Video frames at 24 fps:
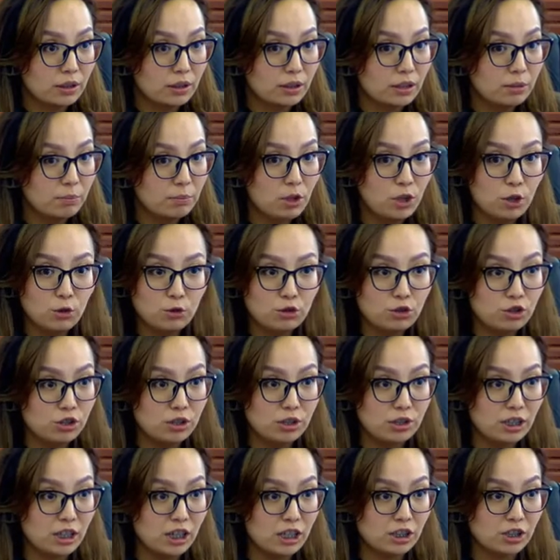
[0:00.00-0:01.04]
Мне очень
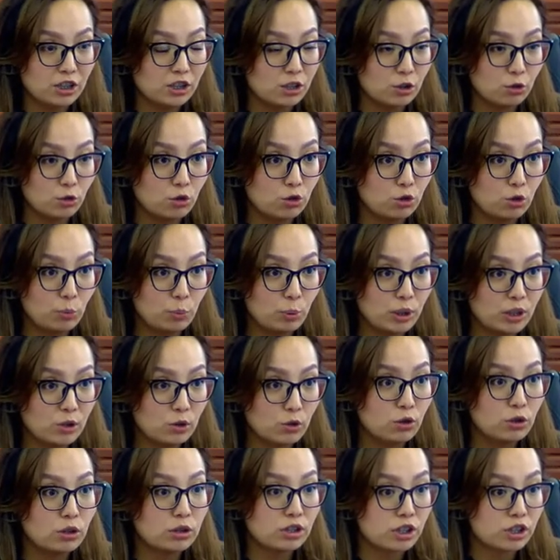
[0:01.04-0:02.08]
страшно за то, что
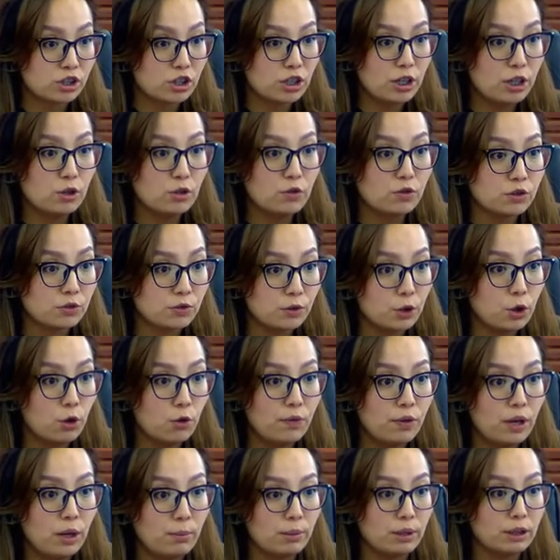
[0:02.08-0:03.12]
происходит. К сожалению, в свое
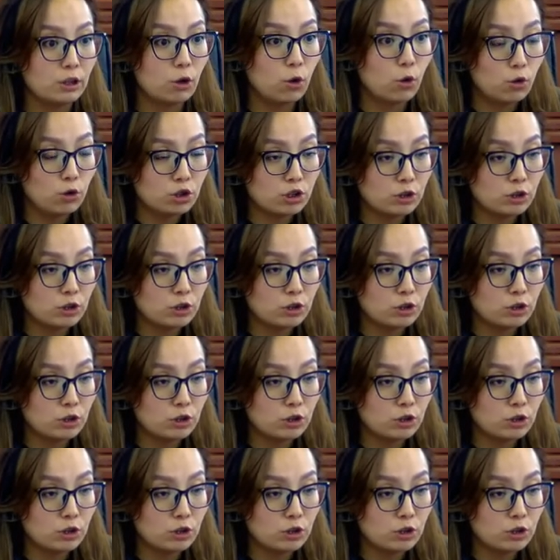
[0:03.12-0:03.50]
время такое